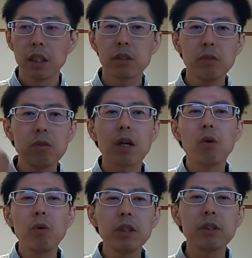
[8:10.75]
その方が
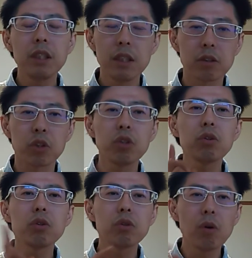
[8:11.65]
効率いいんですよ。
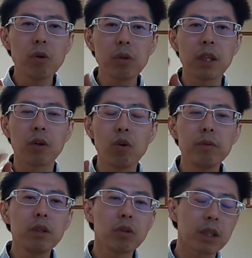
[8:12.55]
出向って公
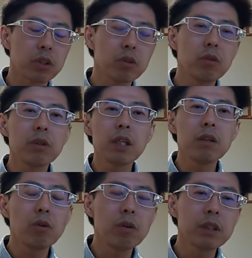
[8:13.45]
務員の人が出向でき
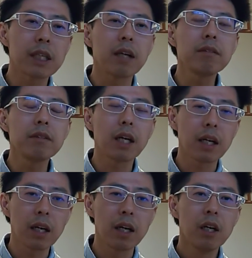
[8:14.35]
る法律あるんだ
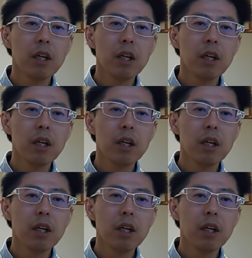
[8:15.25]
から、